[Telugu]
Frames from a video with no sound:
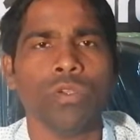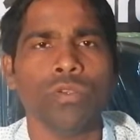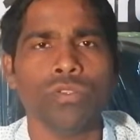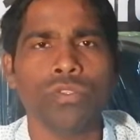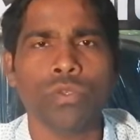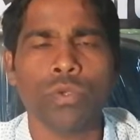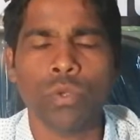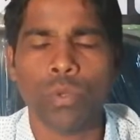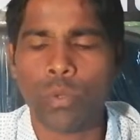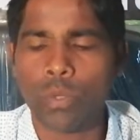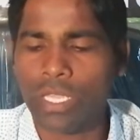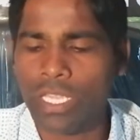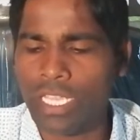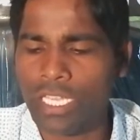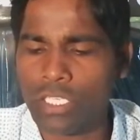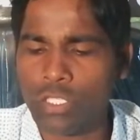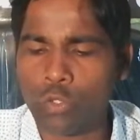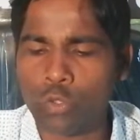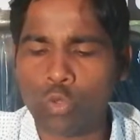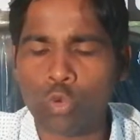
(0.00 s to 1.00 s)
సో ఈ
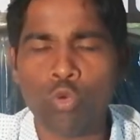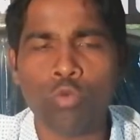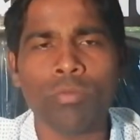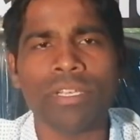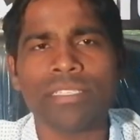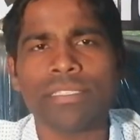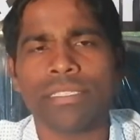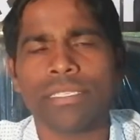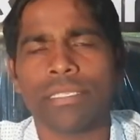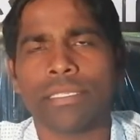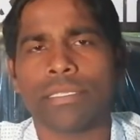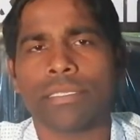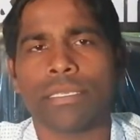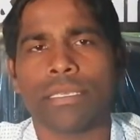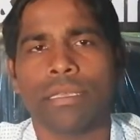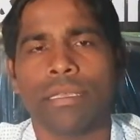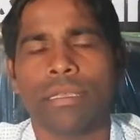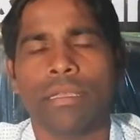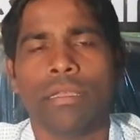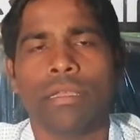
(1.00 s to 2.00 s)
టూ మంత్స్
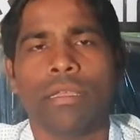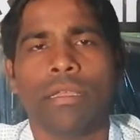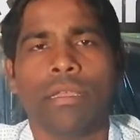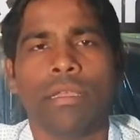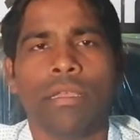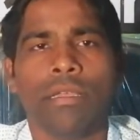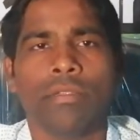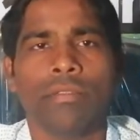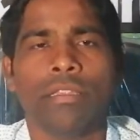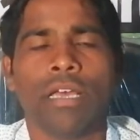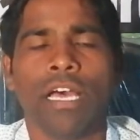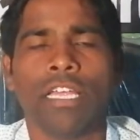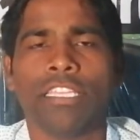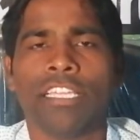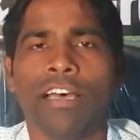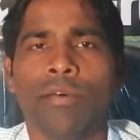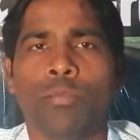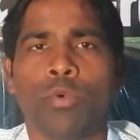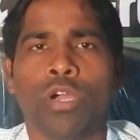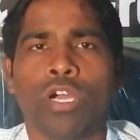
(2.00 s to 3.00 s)

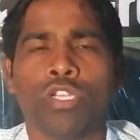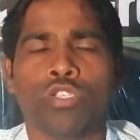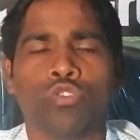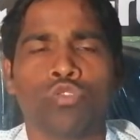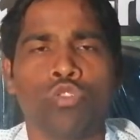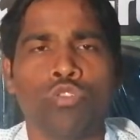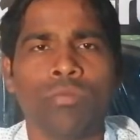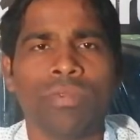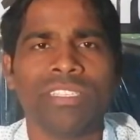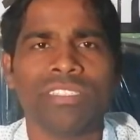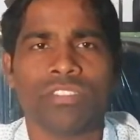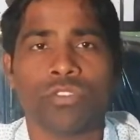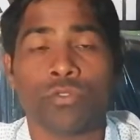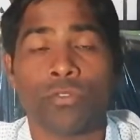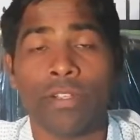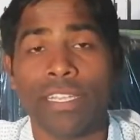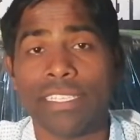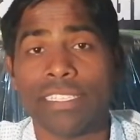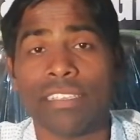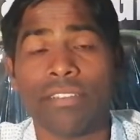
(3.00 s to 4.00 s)
దాదాపుగా టూ మంత్స్
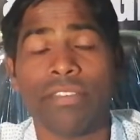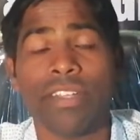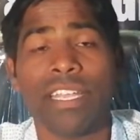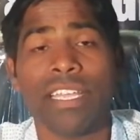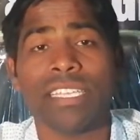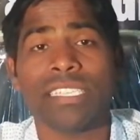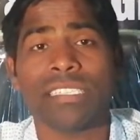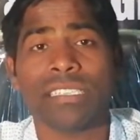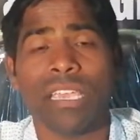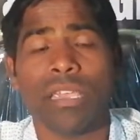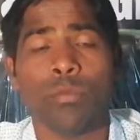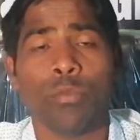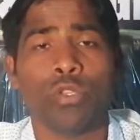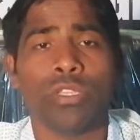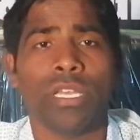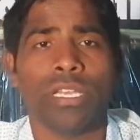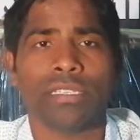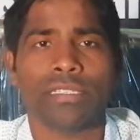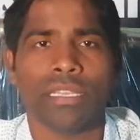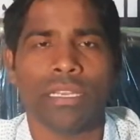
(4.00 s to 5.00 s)
ట్వంటీ సెవెన్ డేస్ టైం
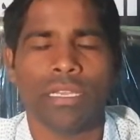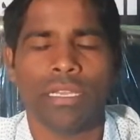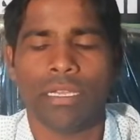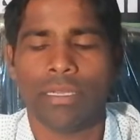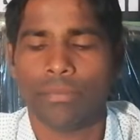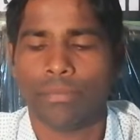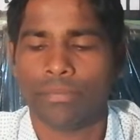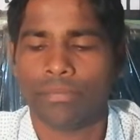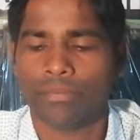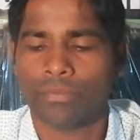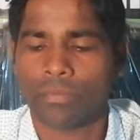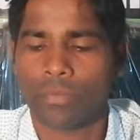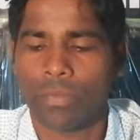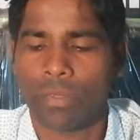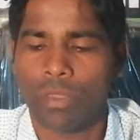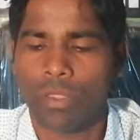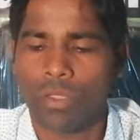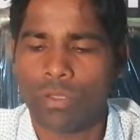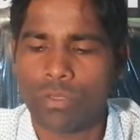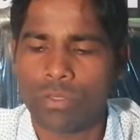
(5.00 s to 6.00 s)
ఉంది యాక్చువల్గా
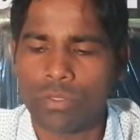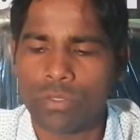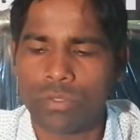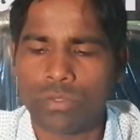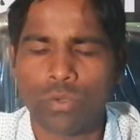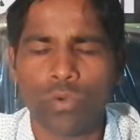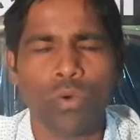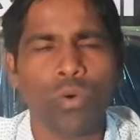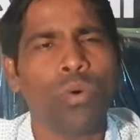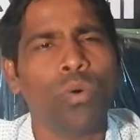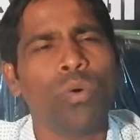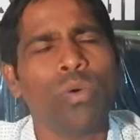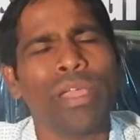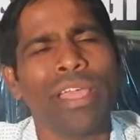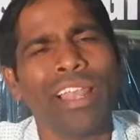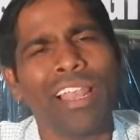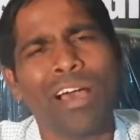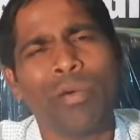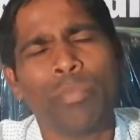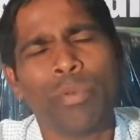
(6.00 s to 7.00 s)
సో
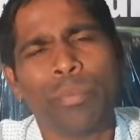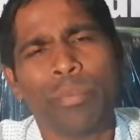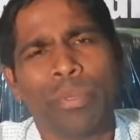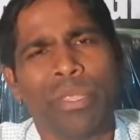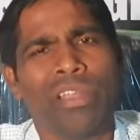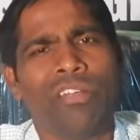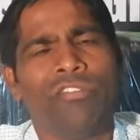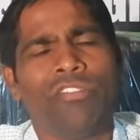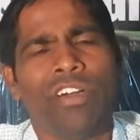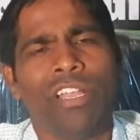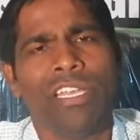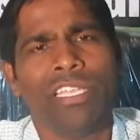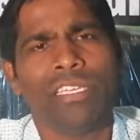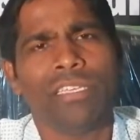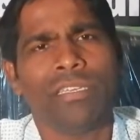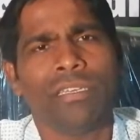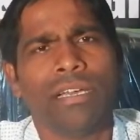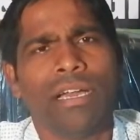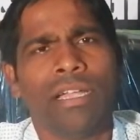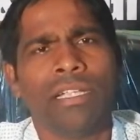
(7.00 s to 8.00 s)
ఎలా ప్రిపేర్ అవ్వాలి
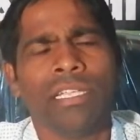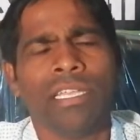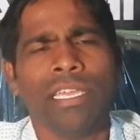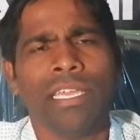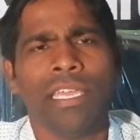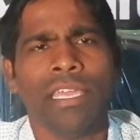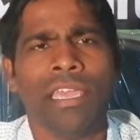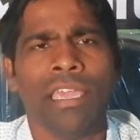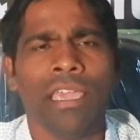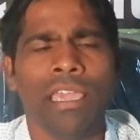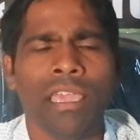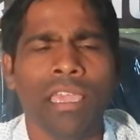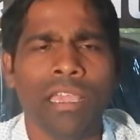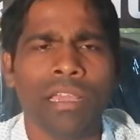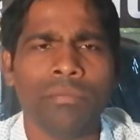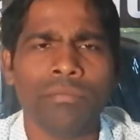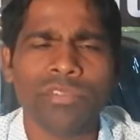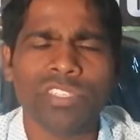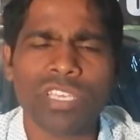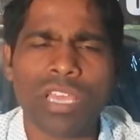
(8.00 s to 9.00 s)
అంటే ఏ ఏ
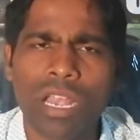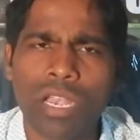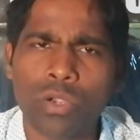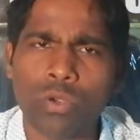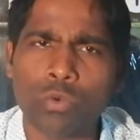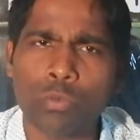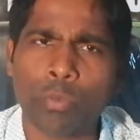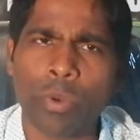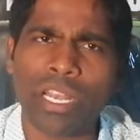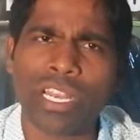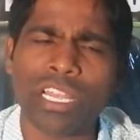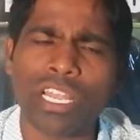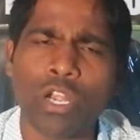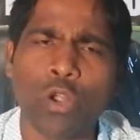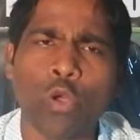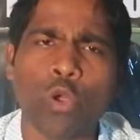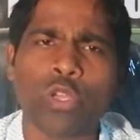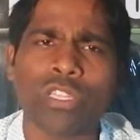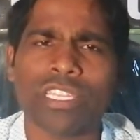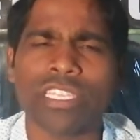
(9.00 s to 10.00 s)
అంశాలను
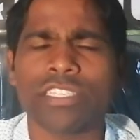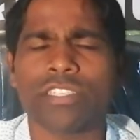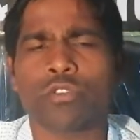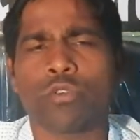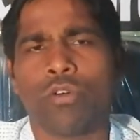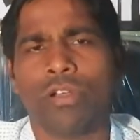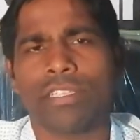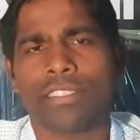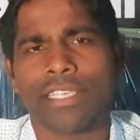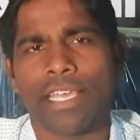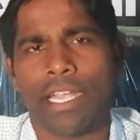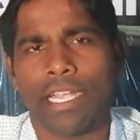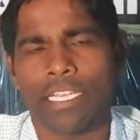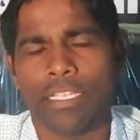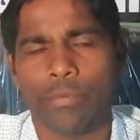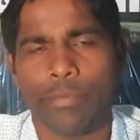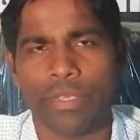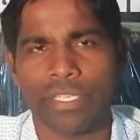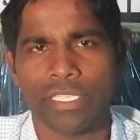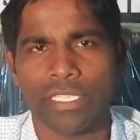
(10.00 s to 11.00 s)
పరిగణలోకి తీసుకోవాలి సార్ అని
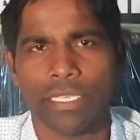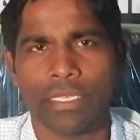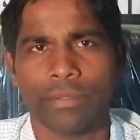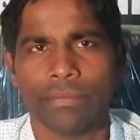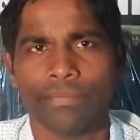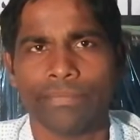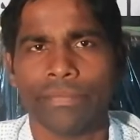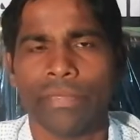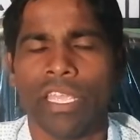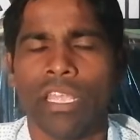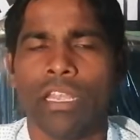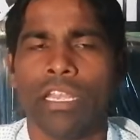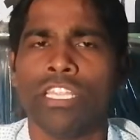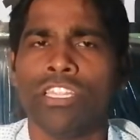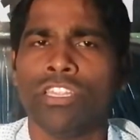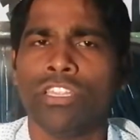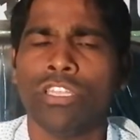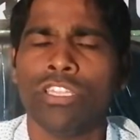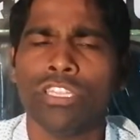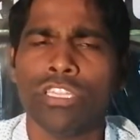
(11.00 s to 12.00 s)
చెప్పేసి
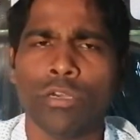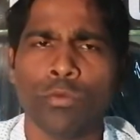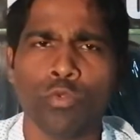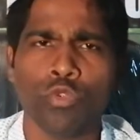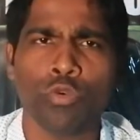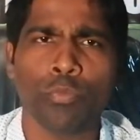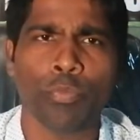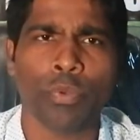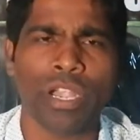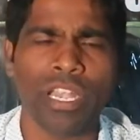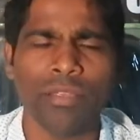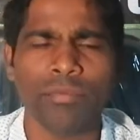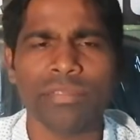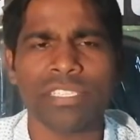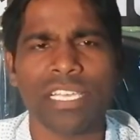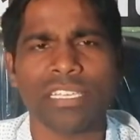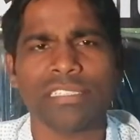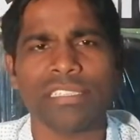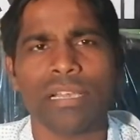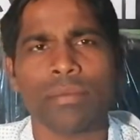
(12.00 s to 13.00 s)
నేను ఇంతకుముందు
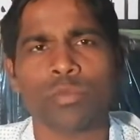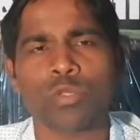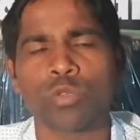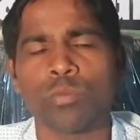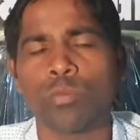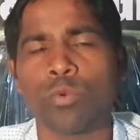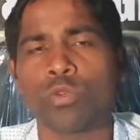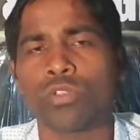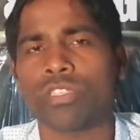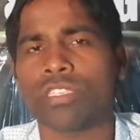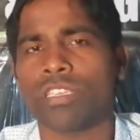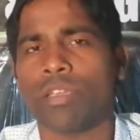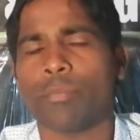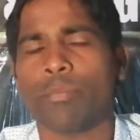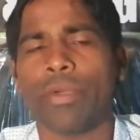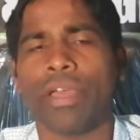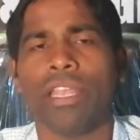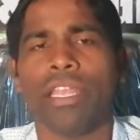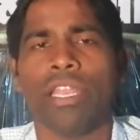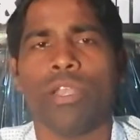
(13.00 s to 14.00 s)
ప్రిలిమ్స్ ఎగ్జామ్స్కి బుక్స్
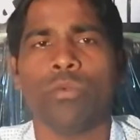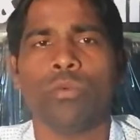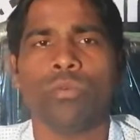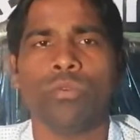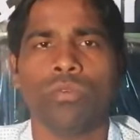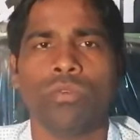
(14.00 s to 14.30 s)
చెప్పాను నేను